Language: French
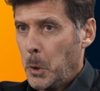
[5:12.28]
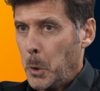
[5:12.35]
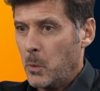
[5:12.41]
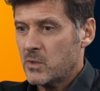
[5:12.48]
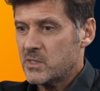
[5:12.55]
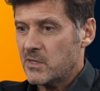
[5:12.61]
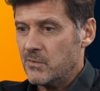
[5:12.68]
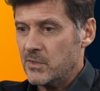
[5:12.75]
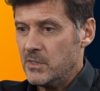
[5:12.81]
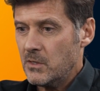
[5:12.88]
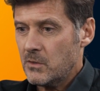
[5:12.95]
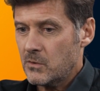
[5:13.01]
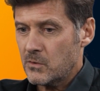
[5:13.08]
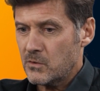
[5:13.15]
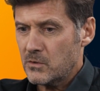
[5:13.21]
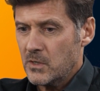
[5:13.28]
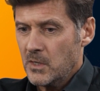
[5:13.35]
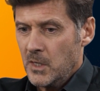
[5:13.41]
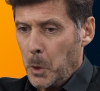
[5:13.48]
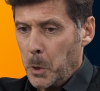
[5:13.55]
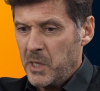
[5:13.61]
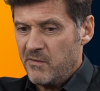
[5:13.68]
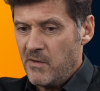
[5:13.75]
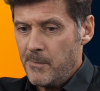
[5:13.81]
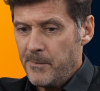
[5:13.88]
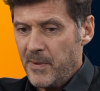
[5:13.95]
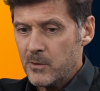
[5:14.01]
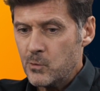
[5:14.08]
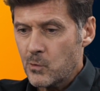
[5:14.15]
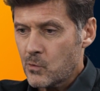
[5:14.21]
Donc ça veut dire qu'il n'y avait
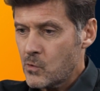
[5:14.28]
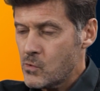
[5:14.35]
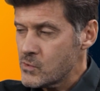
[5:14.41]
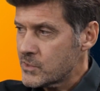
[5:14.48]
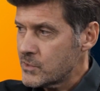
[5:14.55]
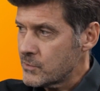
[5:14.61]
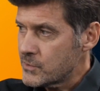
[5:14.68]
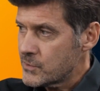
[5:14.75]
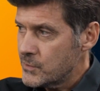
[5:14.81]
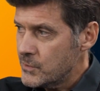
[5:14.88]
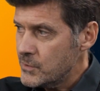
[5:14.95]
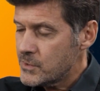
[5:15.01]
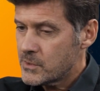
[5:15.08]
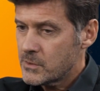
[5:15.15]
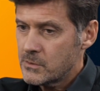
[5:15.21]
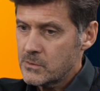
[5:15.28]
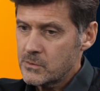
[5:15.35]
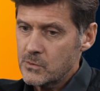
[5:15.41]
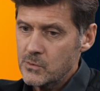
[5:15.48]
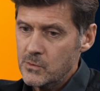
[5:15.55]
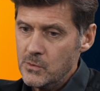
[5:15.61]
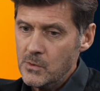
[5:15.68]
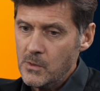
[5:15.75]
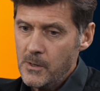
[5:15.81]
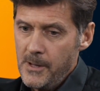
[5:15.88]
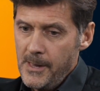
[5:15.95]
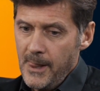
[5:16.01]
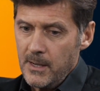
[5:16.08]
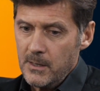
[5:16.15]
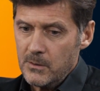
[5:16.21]
pas de consensus sur
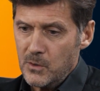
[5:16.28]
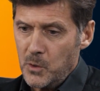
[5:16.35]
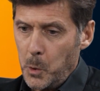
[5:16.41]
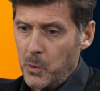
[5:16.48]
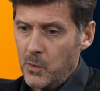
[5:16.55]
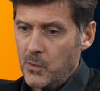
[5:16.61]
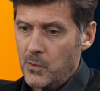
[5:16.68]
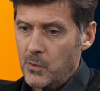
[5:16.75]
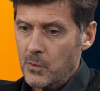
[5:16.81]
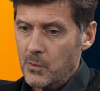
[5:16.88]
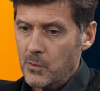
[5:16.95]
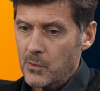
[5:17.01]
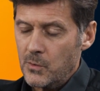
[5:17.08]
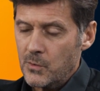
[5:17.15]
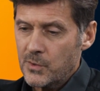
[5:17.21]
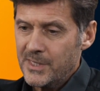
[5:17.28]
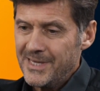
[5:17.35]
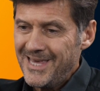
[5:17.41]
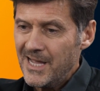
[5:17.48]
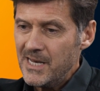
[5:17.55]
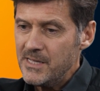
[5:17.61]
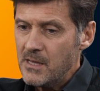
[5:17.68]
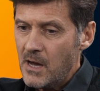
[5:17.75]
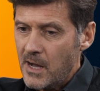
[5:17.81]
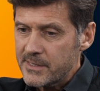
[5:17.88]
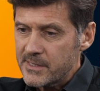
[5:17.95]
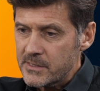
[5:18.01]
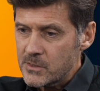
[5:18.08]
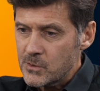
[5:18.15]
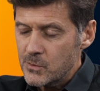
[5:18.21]
euh, quelle
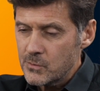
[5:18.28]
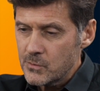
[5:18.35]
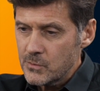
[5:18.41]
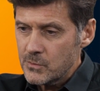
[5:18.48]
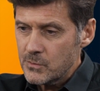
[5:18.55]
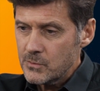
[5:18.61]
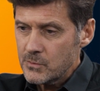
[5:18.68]
hydratation